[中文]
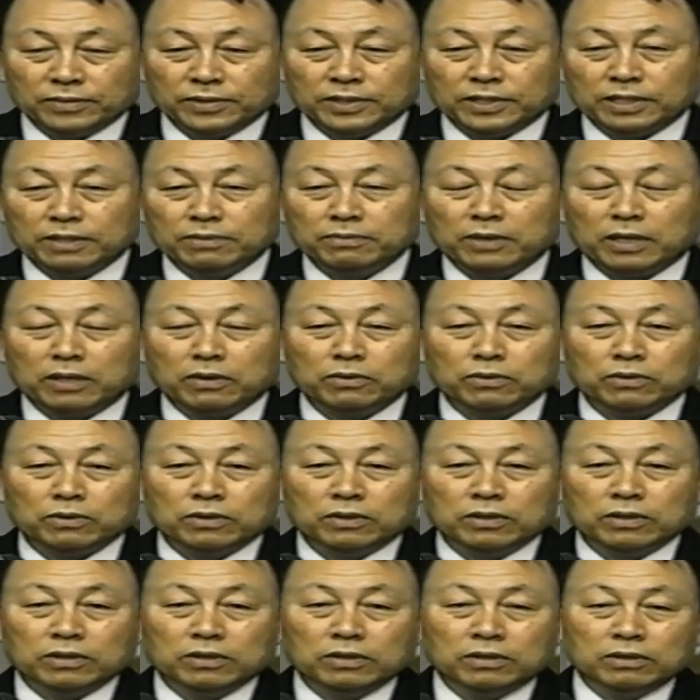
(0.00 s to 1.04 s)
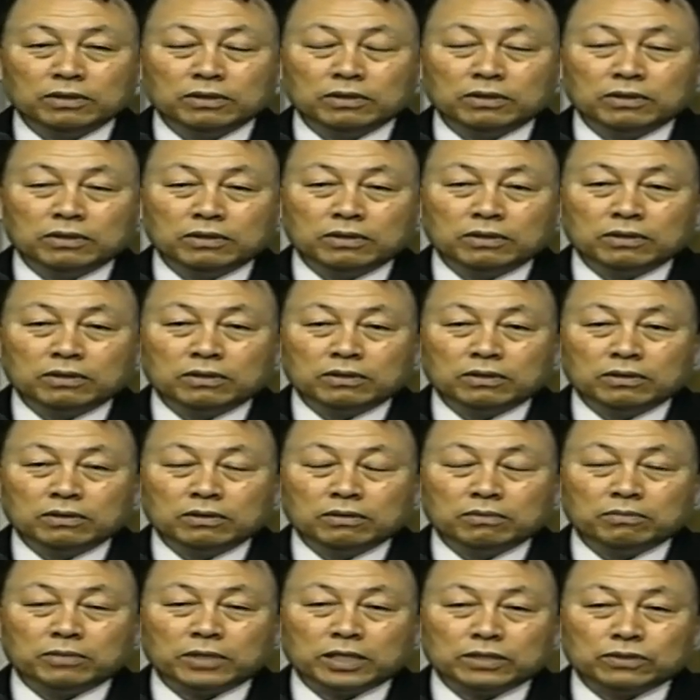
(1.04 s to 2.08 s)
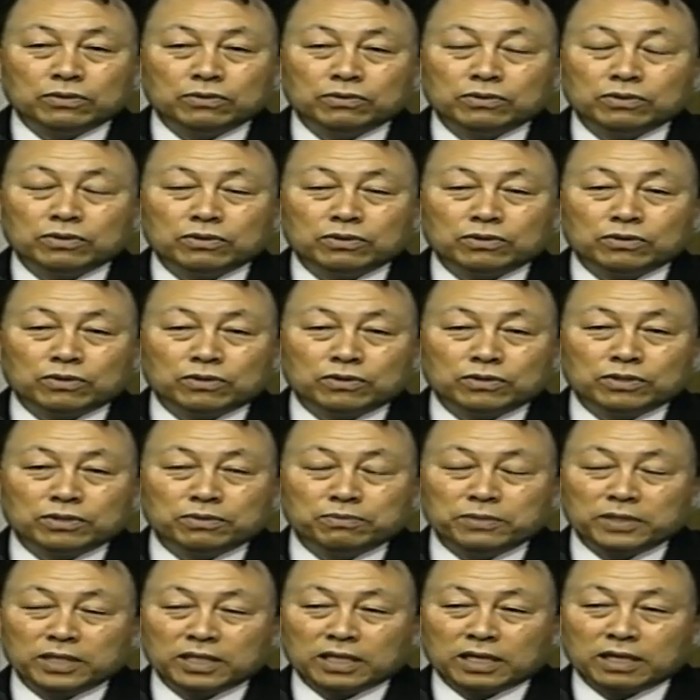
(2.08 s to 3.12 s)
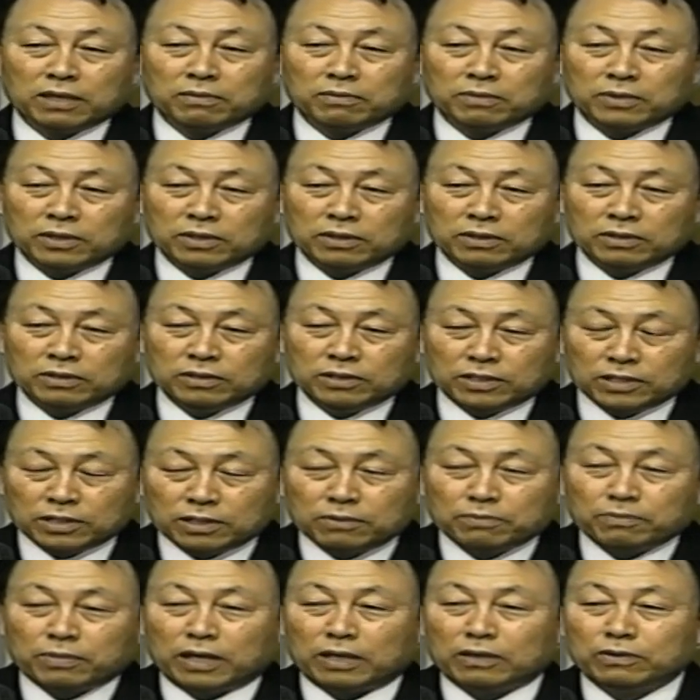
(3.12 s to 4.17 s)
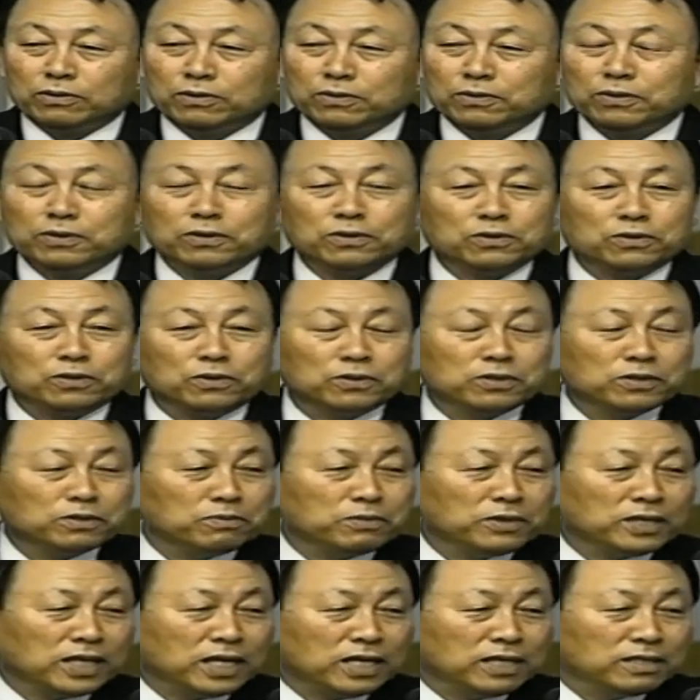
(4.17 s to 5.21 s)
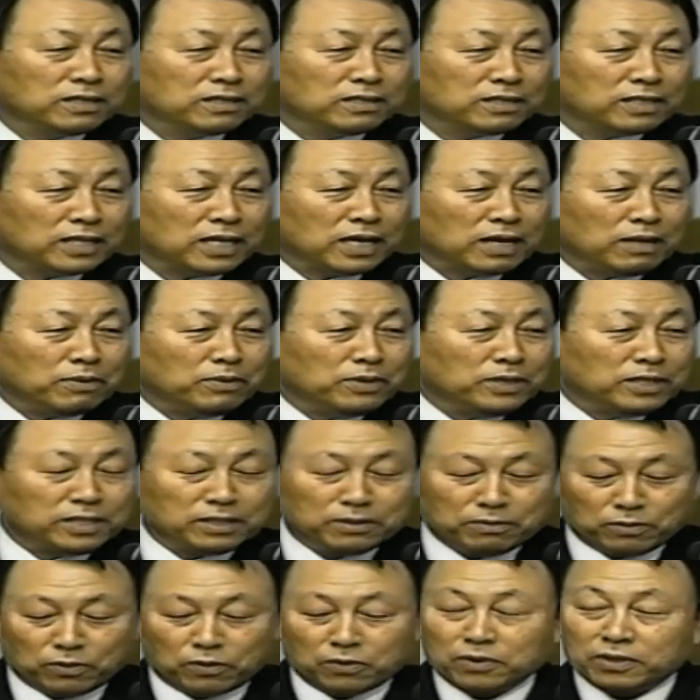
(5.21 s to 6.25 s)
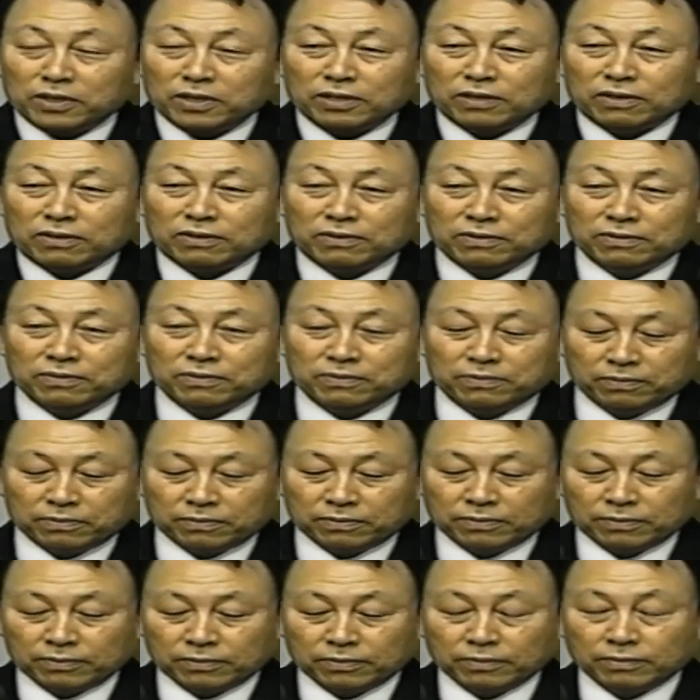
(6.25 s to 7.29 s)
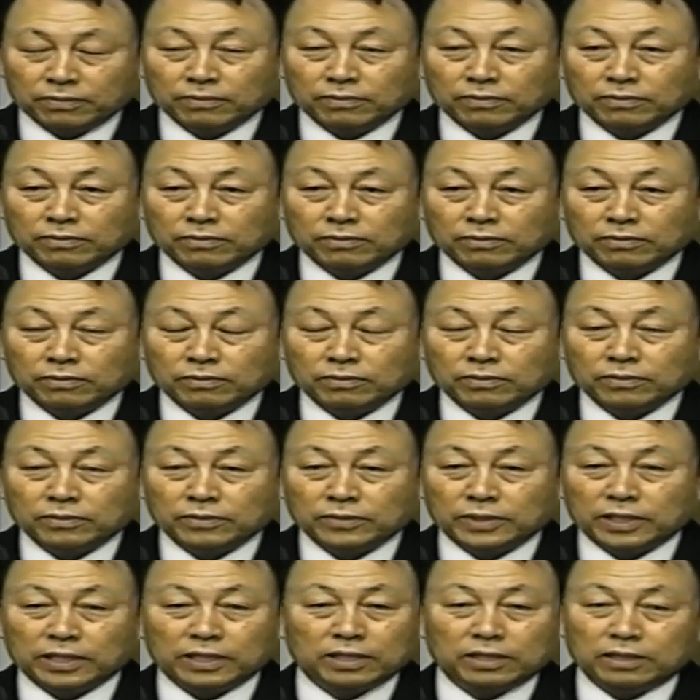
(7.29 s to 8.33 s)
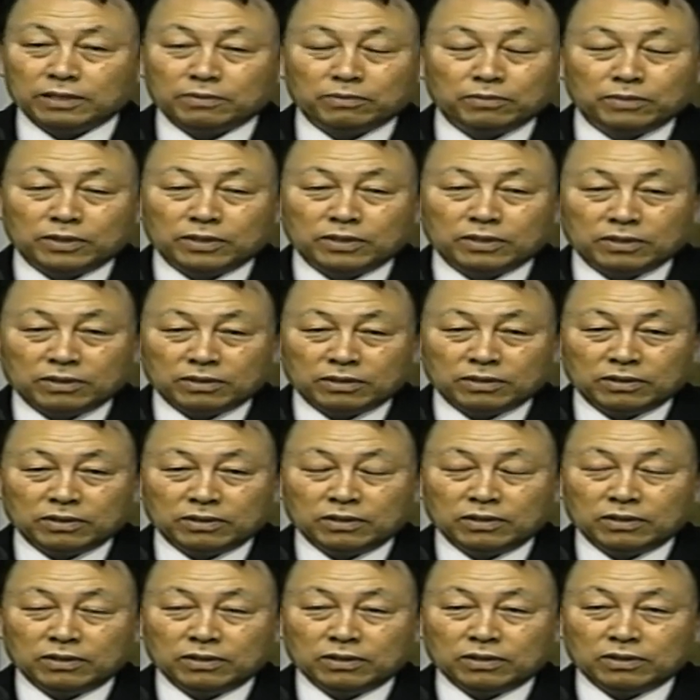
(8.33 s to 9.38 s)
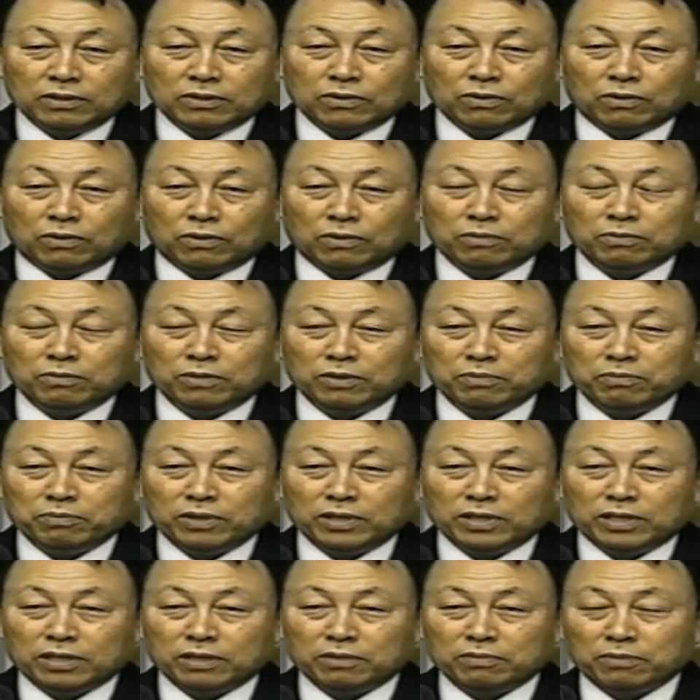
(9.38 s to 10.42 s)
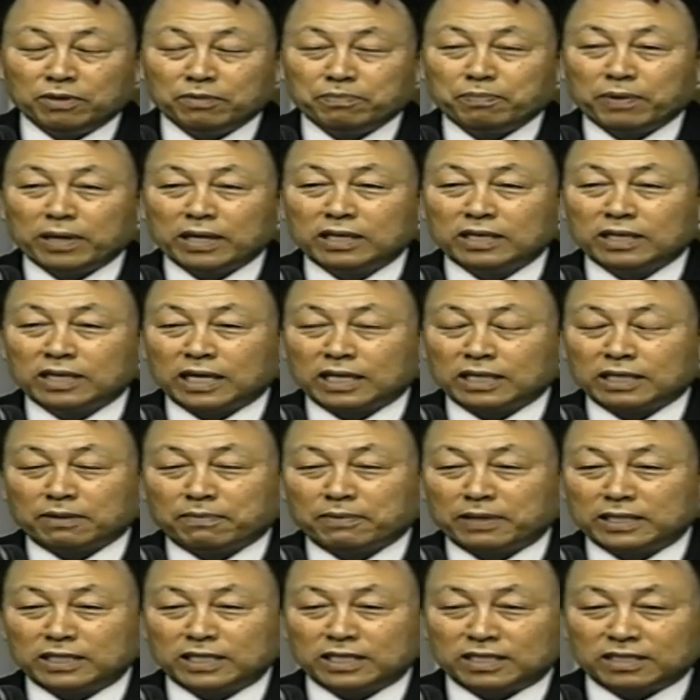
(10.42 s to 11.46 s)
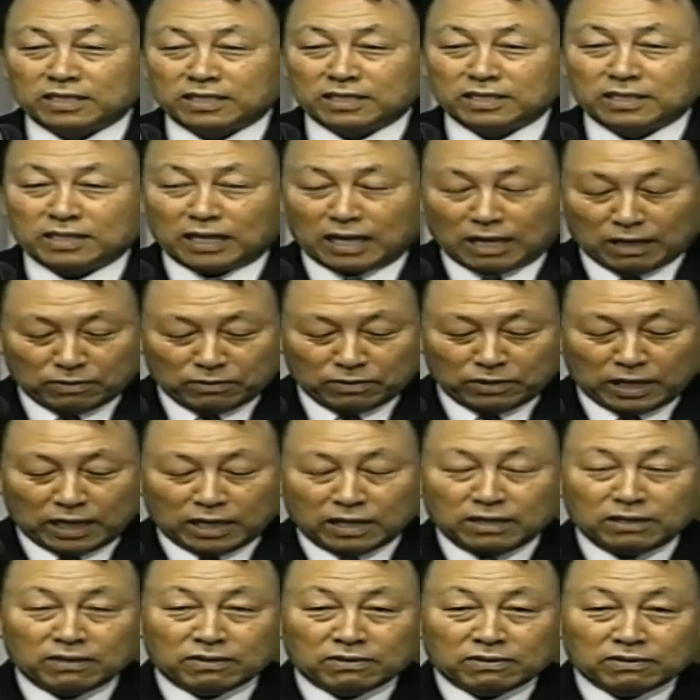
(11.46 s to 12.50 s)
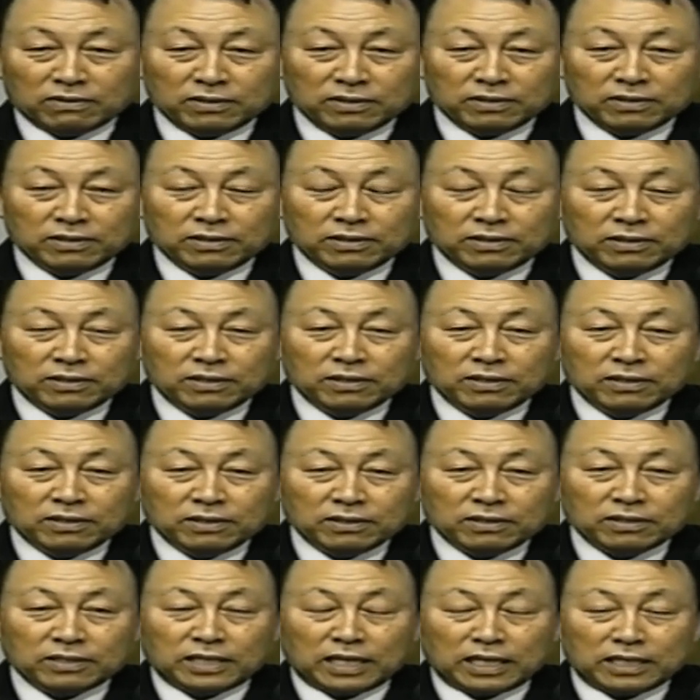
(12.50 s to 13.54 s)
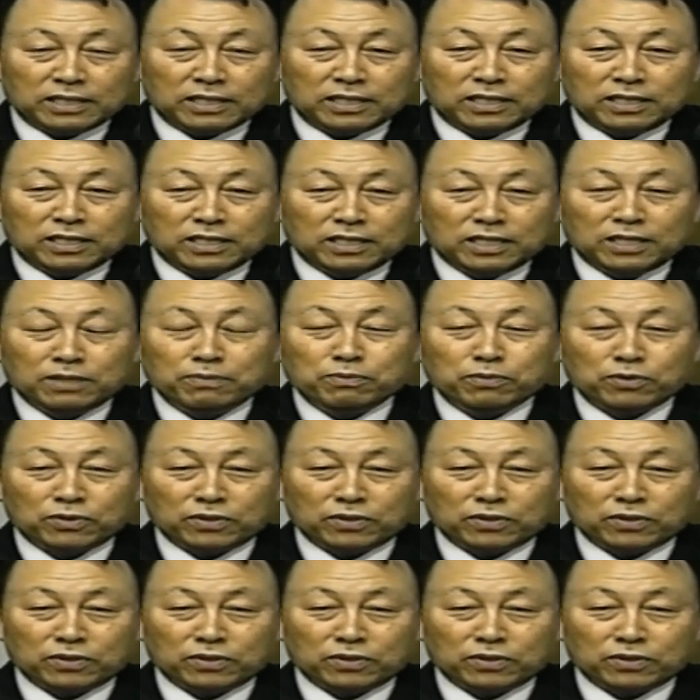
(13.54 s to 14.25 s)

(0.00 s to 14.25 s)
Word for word: 换成当今这个时代太难了，真的是献出生命来找到耶稣啊！宁可丢了工作，宁可丢了生命，也来找到耶稣，并不是为了自己的事情，为的是他家里的一个仆